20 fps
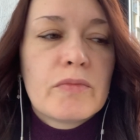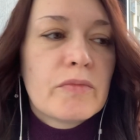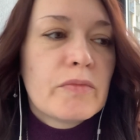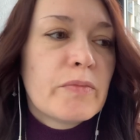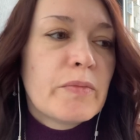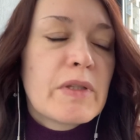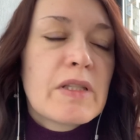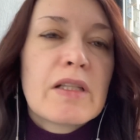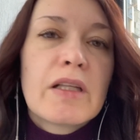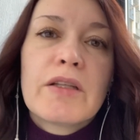
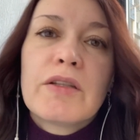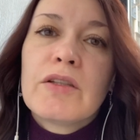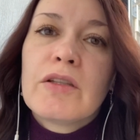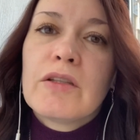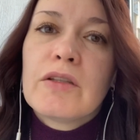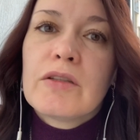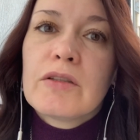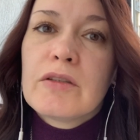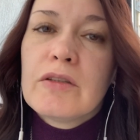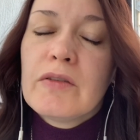
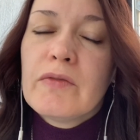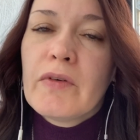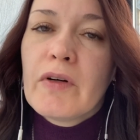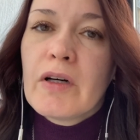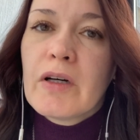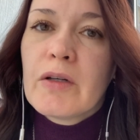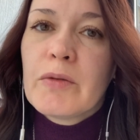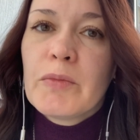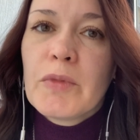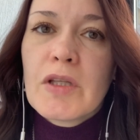последние
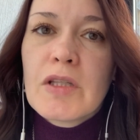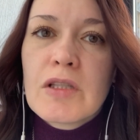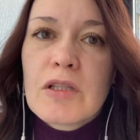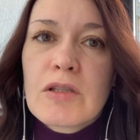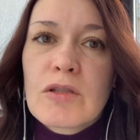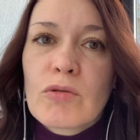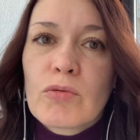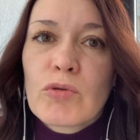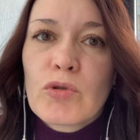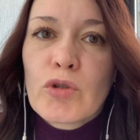два
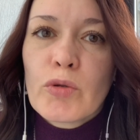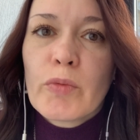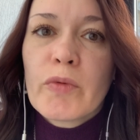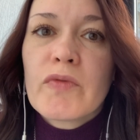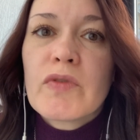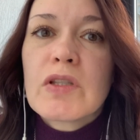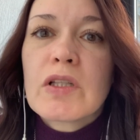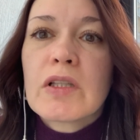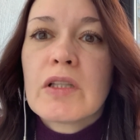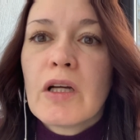месяца учебы
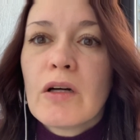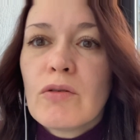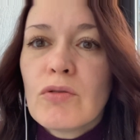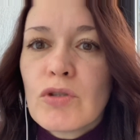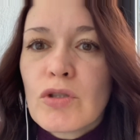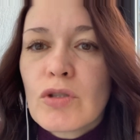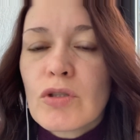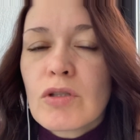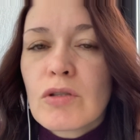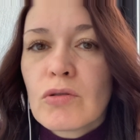всегда
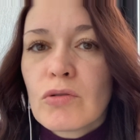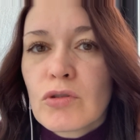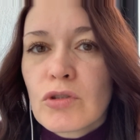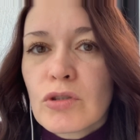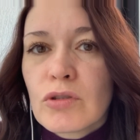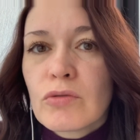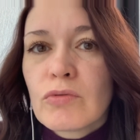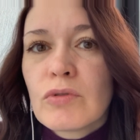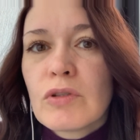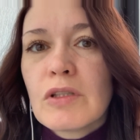очень
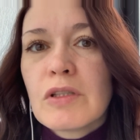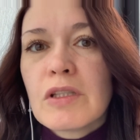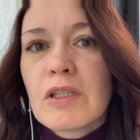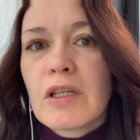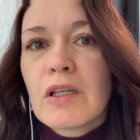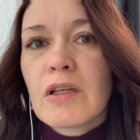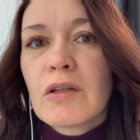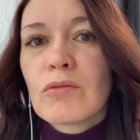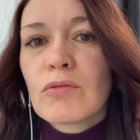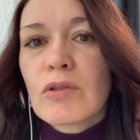сложные у
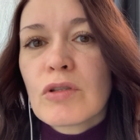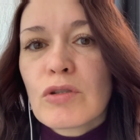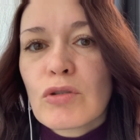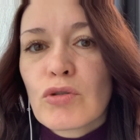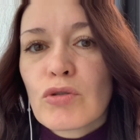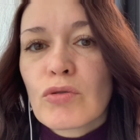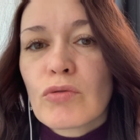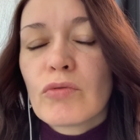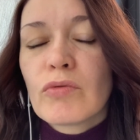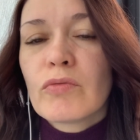детей. А у нас
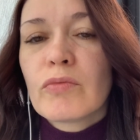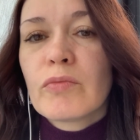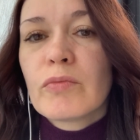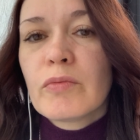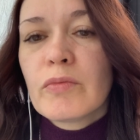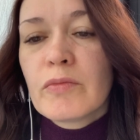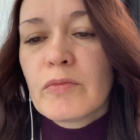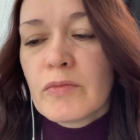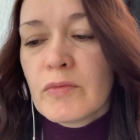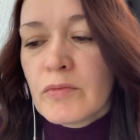еще
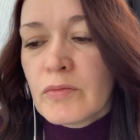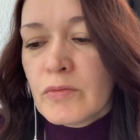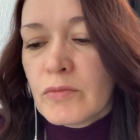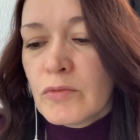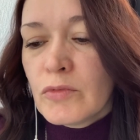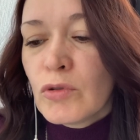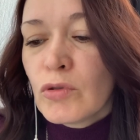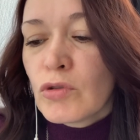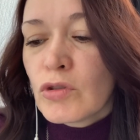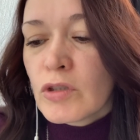
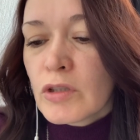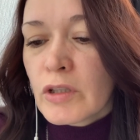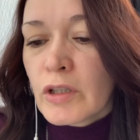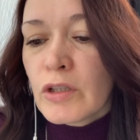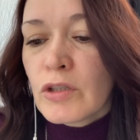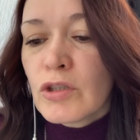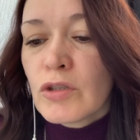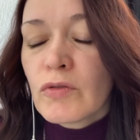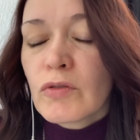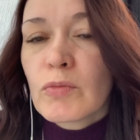дочь
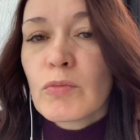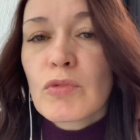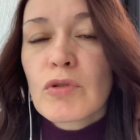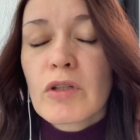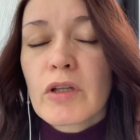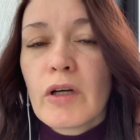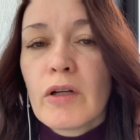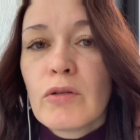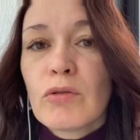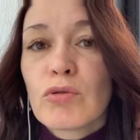заканчивает
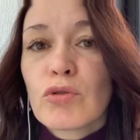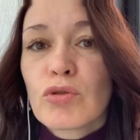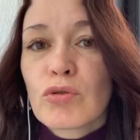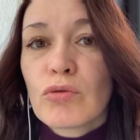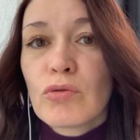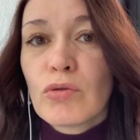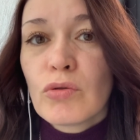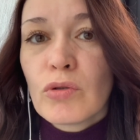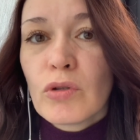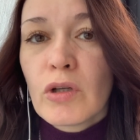музыкальную
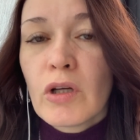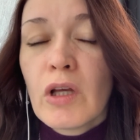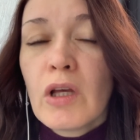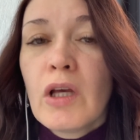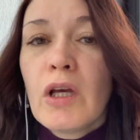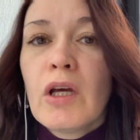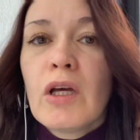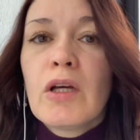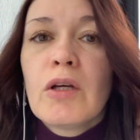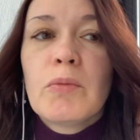школу.
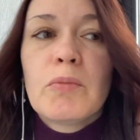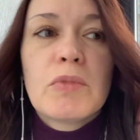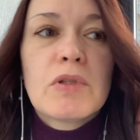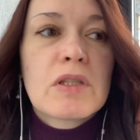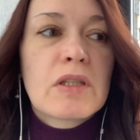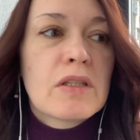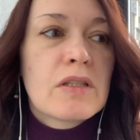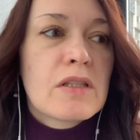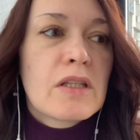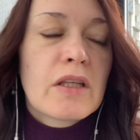
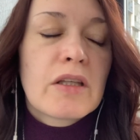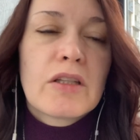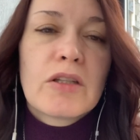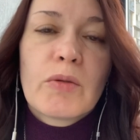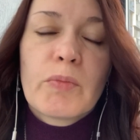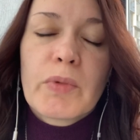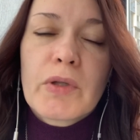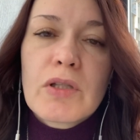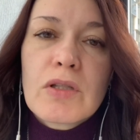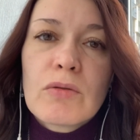Без конца
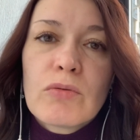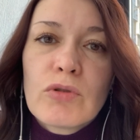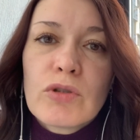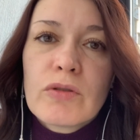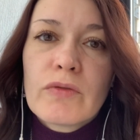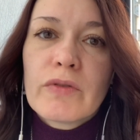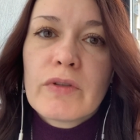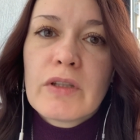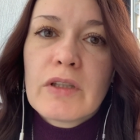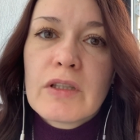какие-то
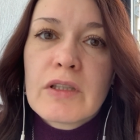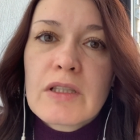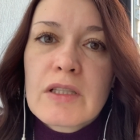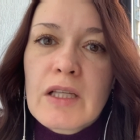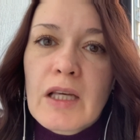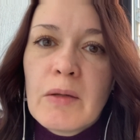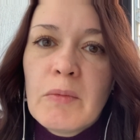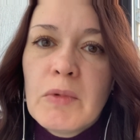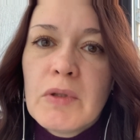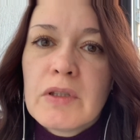прослушивания,
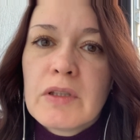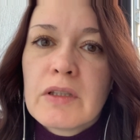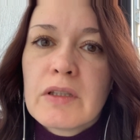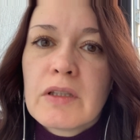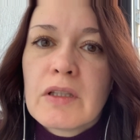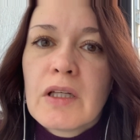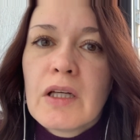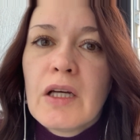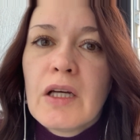экзамены,